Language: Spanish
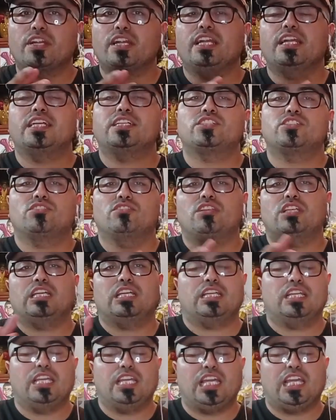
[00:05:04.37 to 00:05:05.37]
por el hecho
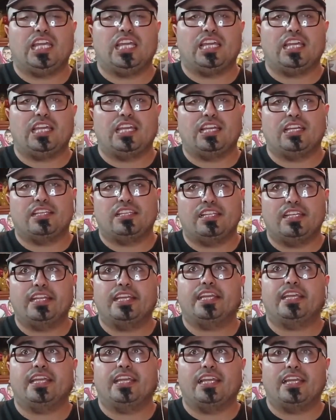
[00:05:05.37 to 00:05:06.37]
de que
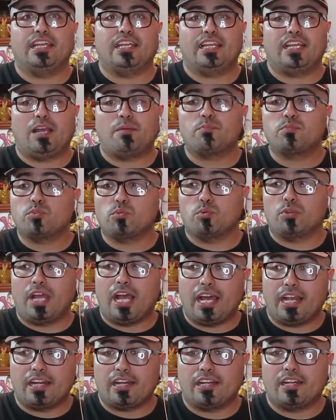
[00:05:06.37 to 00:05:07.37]
tiene que
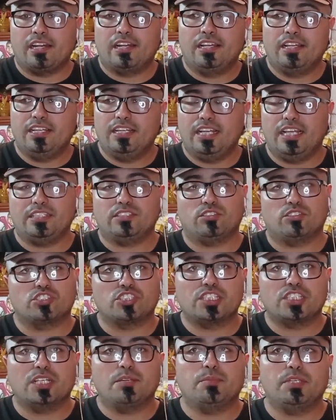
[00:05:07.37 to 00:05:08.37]
capturar a
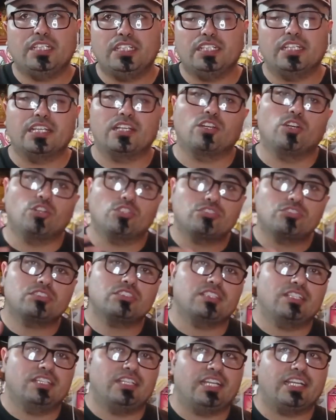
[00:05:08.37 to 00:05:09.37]
estos Chemi y en Ghost
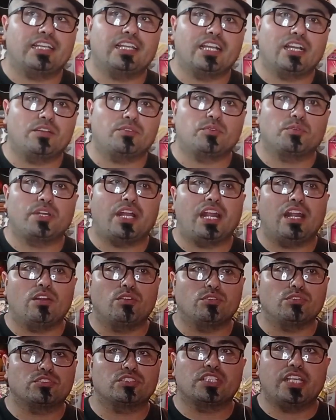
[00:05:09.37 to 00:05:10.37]
se tenían que capturar a
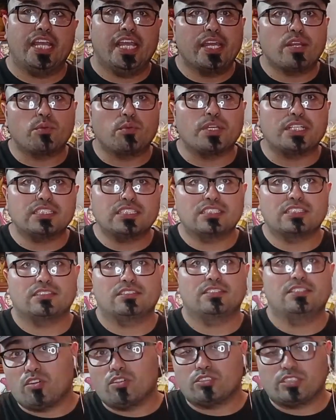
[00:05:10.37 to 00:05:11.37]
los héroes
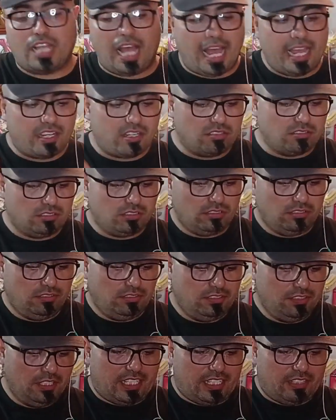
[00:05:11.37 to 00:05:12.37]
con los icons.
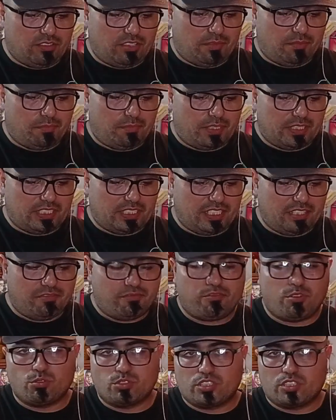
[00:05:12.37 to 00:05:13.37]
Así que hay una especie de
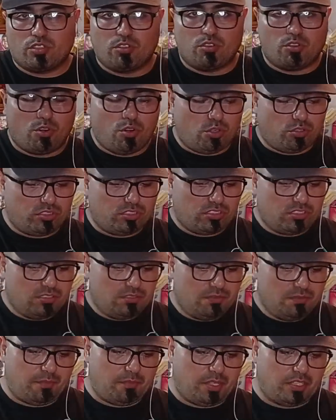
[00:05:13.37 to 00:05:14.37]
force con Ghost.
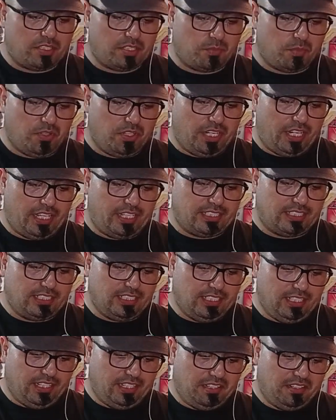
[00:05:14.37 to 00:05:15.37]
También se podría
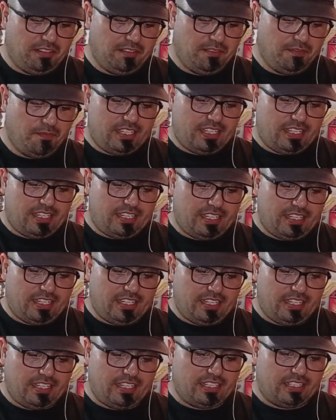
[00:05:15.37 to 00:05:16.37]
decir
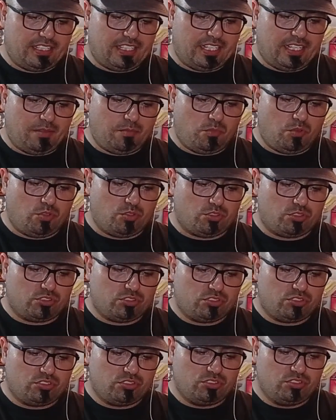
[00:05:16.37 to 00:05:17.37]
que
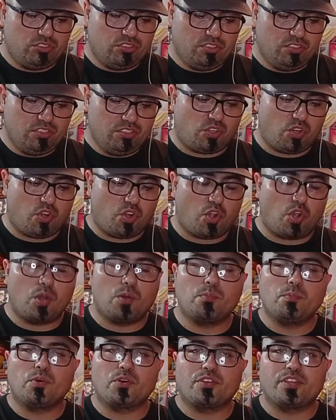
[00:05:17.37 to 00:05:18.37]
tenemos esos
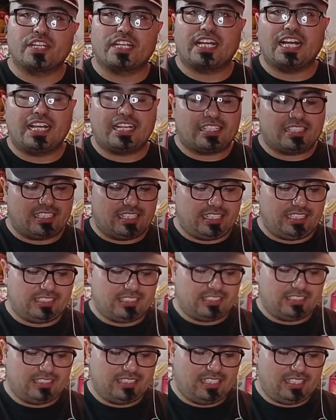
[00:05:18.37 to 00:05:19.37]
combos de
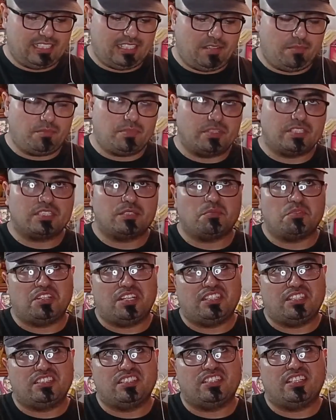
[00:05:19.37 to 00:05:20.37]
cartas, que también se
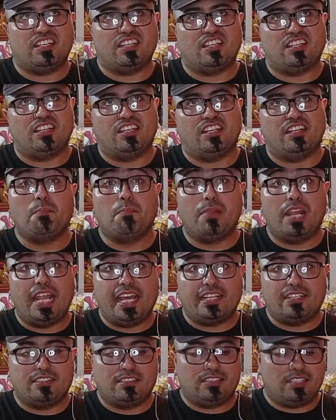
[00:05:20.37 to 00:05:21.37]
podría decir que en
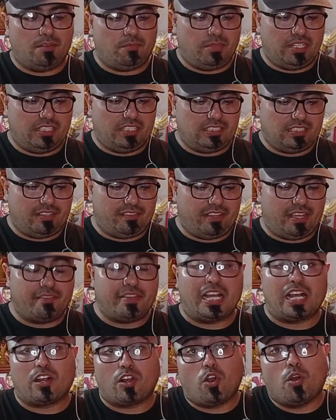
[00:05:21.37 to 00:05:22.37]
Blade también se,
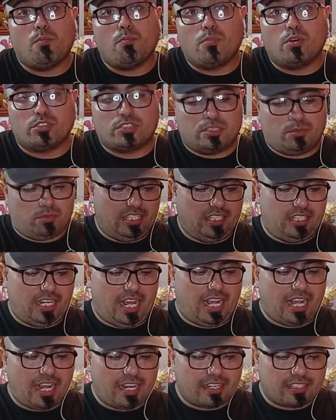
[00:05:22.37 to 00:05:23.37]
habían combos de,
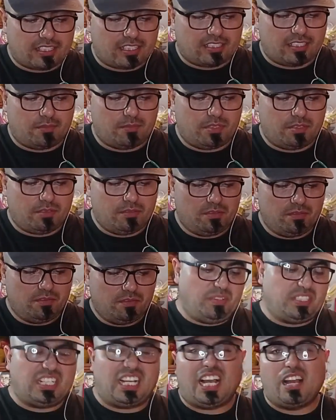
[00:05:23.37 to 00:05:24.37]
las cartas también,
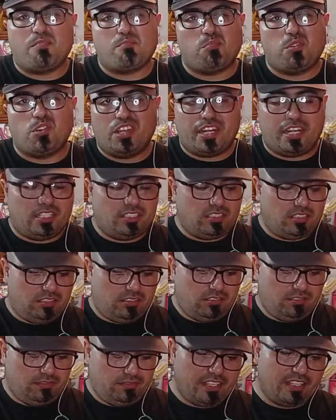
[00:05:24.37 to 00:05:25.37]
también sacaban
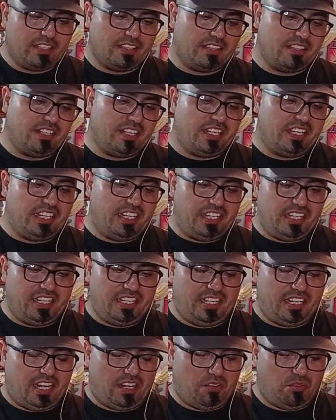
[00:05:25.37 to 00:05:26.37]
poderes.
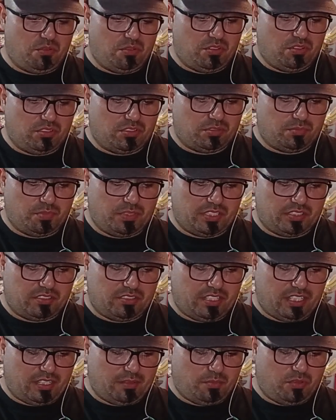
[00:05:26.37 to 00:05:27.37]
Entre algunos
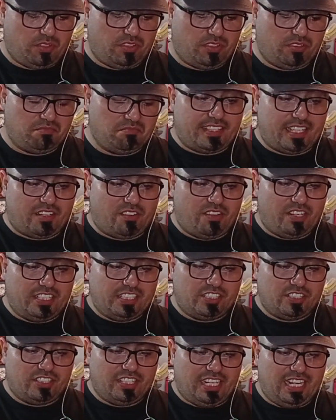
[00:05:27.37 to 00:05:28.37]
personajes pues, destaco el
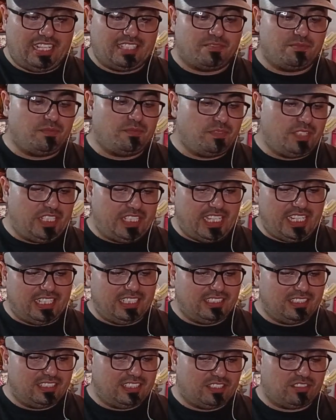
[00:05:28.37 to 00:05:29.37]
hecho de las
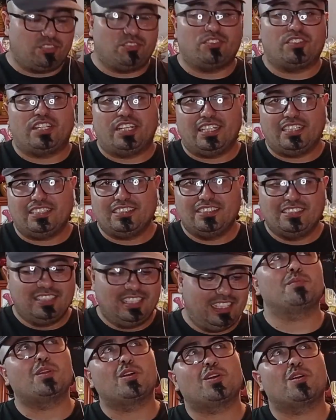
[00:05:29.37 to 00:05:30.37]
villanas, que son tres.
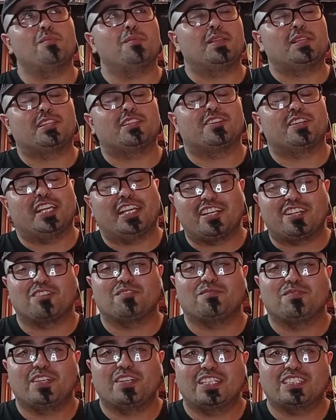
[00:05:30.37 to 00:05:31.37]
Esto me lo comentó
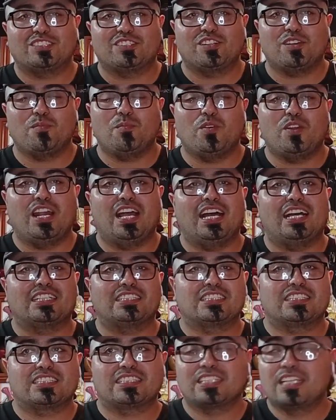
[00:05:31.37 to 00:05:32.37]
Necron, que son como
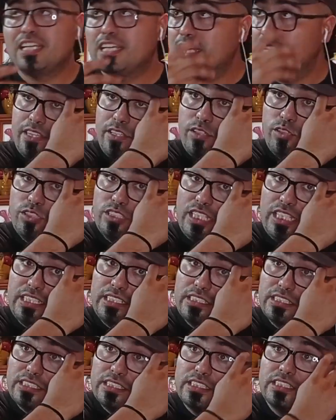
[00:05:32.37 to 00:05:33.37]
las
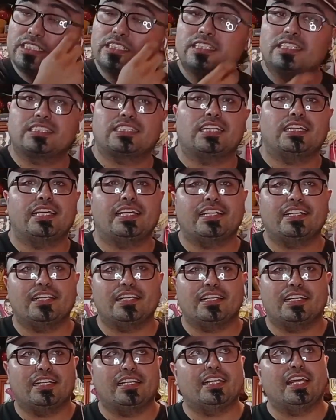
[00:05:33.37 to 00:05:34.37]
diosas que
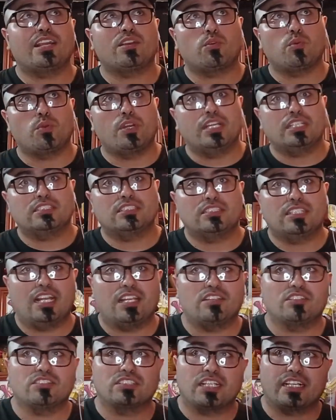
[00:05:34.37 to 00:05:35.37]
salían en Hércules,
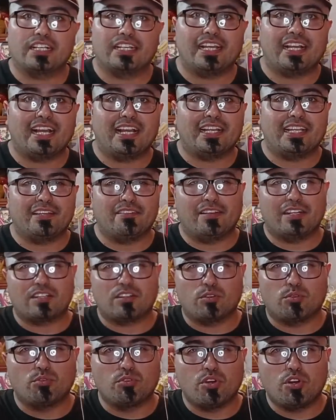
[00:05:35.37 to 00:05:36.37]
las diosas griegas que van
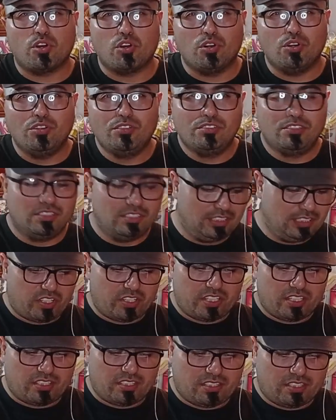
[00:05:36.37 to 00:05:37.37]
con un ojo.
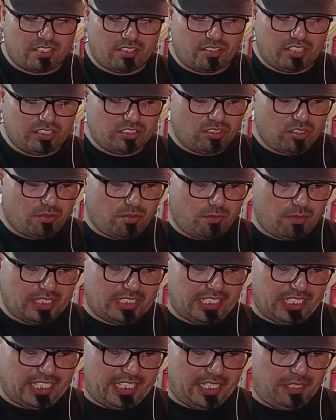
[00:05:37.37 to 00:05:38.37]
Aunque creo que son como
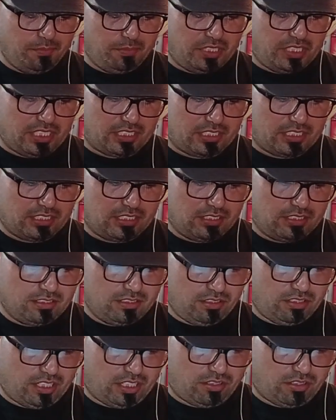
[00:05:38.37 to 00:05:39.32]
más egipcias que